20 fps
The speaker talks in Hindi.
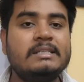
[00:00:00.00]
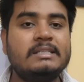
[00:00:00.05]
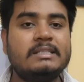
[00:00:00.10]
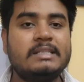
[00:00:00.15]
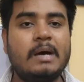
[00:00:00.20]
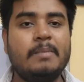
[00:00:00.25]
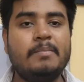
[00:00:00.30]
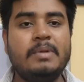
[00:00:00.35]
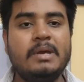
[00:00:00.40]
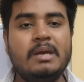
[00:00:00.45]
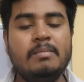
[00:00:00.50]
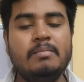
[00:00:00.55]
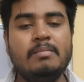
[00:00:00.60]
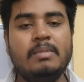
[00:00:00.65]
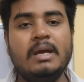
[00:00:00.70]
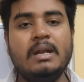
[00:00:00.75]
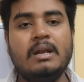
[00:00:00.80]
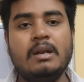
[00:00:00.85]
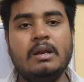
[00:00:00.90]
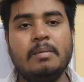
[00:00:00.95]
सभी
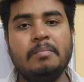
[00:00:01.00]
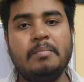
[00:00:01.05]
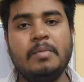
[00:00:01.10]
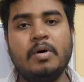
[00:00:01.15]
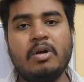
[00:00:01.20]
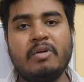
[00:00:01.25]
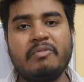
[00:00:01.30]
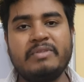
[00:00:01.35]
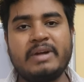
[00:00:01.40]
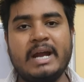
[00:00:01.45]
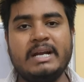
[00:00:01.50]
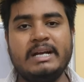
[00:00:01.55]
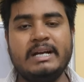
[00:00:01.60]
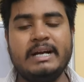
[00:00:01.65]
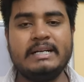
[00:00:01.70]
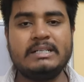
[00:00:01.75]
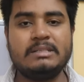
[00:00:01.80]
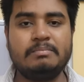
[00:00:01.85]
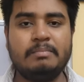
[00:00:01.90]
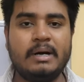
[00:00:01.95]
में नंबर ऑफ
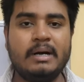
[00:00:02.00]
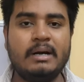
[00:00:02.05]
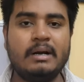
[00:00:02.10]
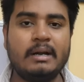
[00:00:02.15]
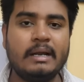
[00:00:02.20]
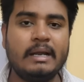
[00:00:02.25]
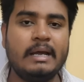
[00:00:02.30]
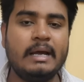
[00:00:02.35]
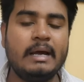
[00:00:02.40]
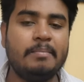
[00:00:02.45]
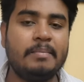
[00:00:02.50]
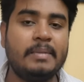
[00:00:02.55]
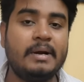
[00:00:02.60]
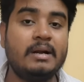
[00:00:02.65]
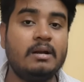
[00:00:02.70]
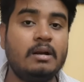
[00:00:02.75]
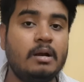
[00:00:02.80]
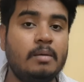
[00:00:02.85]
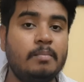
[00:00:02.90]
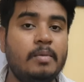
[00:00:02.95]
कैंडिडेट्स बढ़ रहे हैं
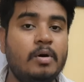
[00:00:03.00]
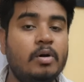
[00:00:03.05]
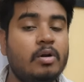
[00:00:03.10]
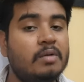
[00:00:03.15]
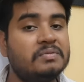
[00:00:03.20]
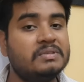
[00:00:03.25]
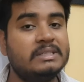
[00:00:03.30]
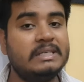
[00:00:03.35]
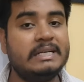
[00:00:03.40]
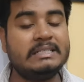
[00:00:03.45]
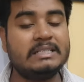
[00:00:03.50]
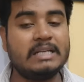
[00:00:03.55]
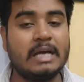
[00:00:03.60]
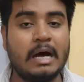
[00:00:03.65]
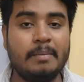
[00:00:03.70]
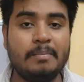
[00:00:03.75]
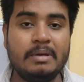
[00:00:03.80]
बट नंबर ऑफ सीट्स